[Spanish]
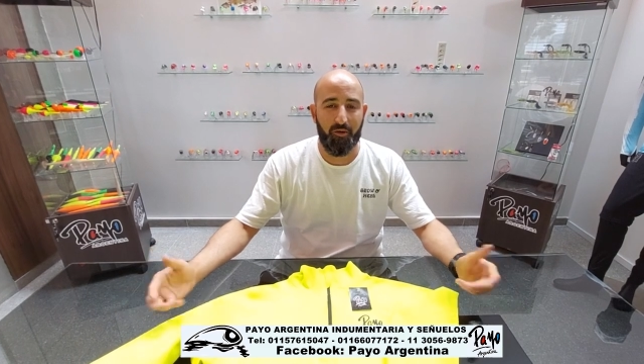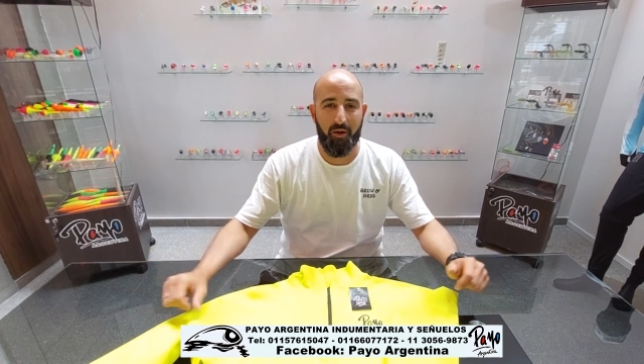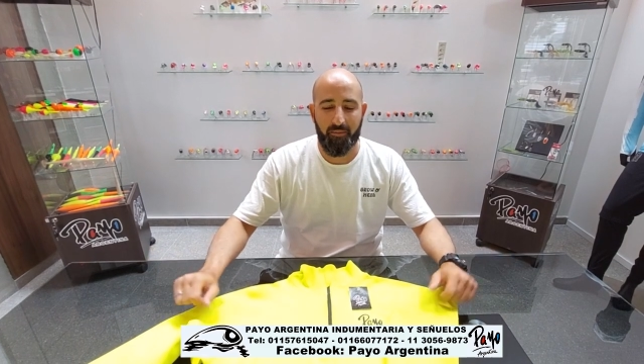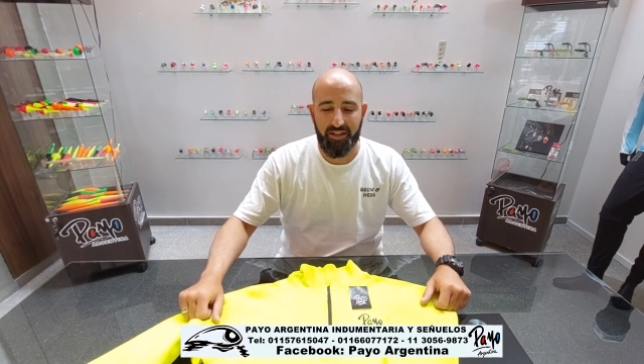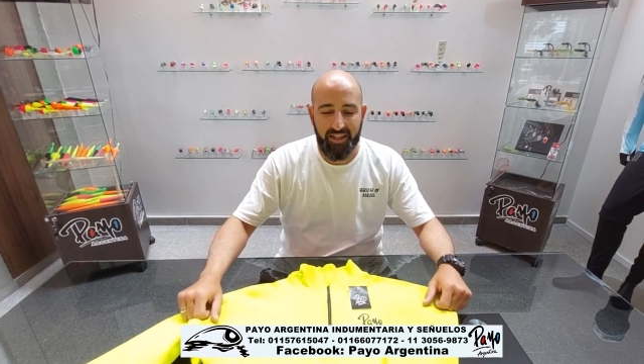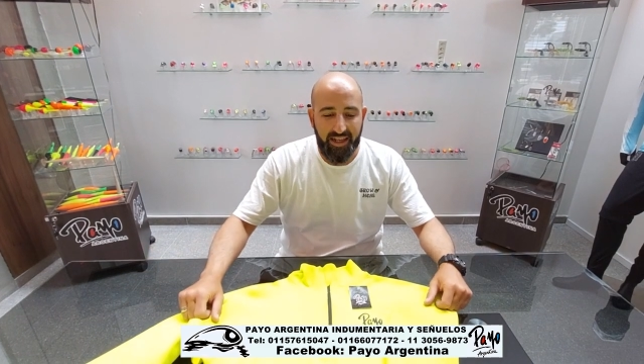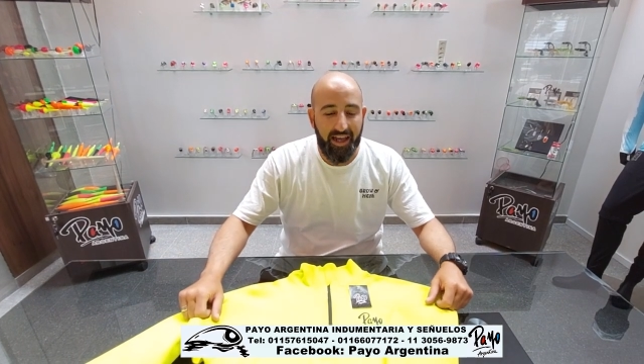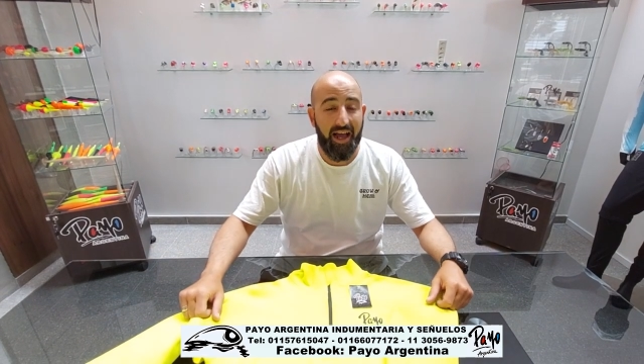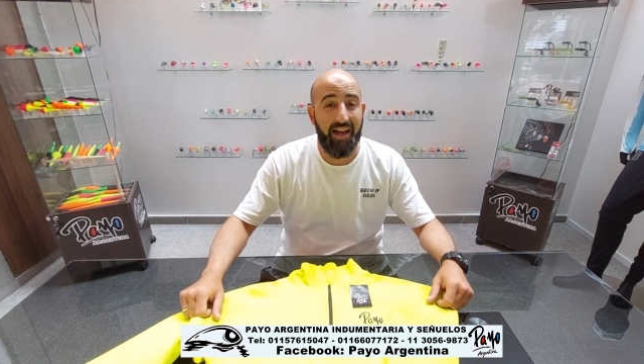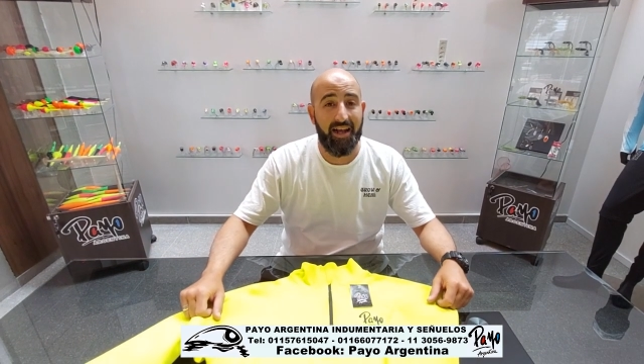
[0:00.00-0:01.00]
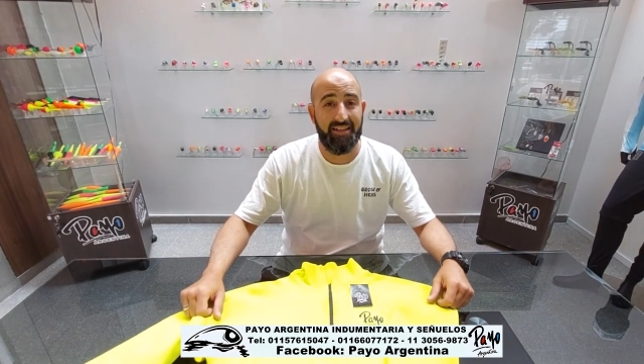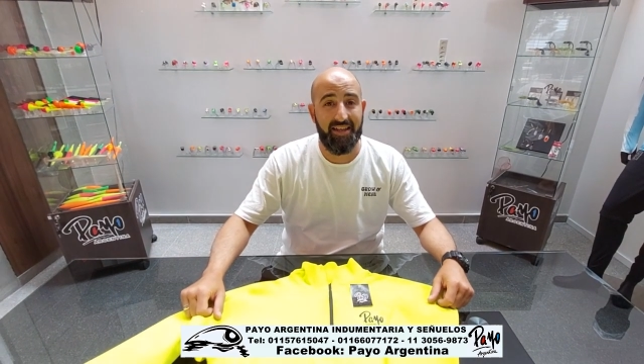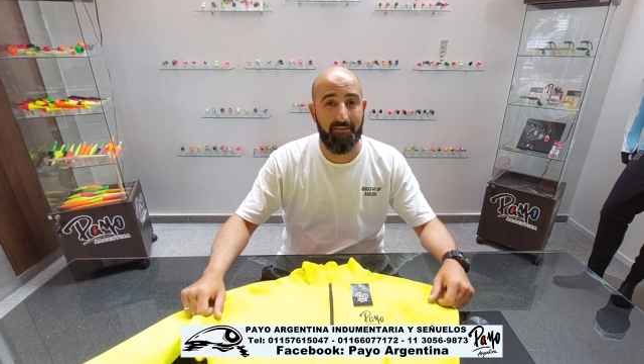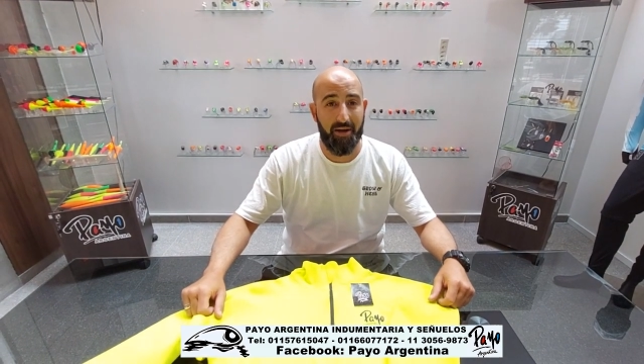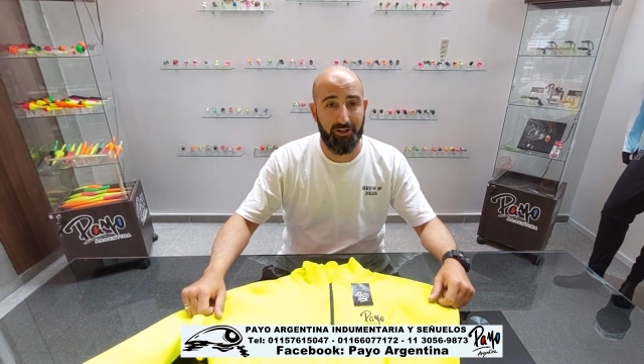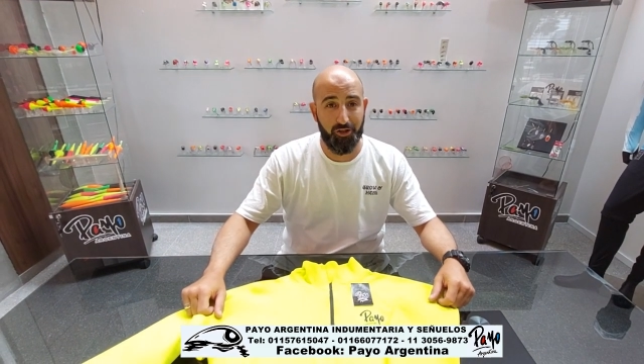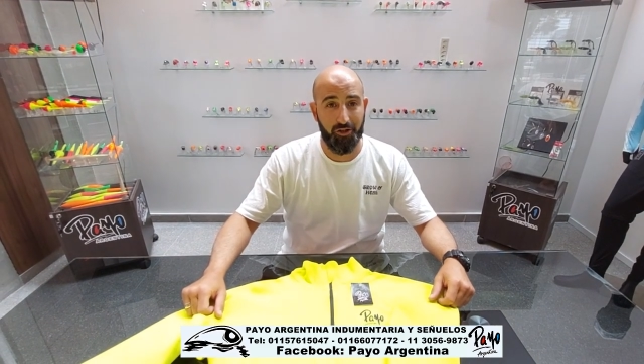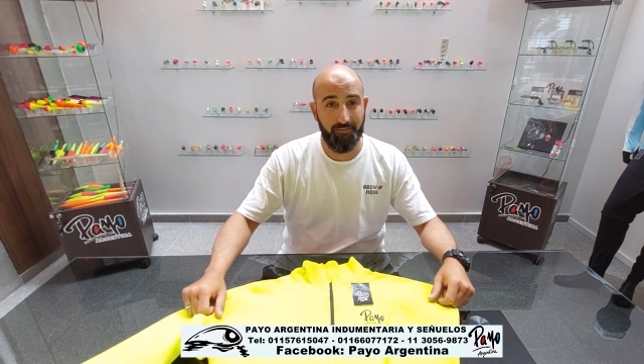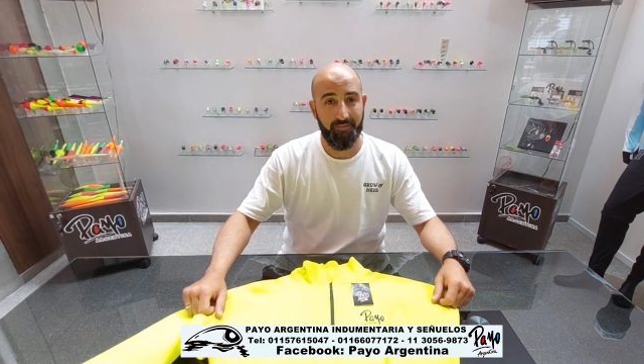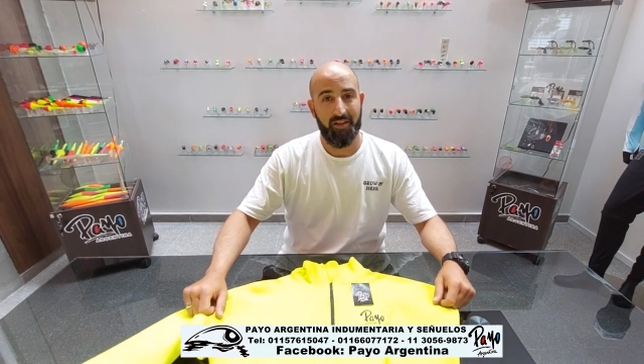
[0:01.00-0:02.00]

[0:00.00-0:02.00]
nuevamente a la Casa de Payo.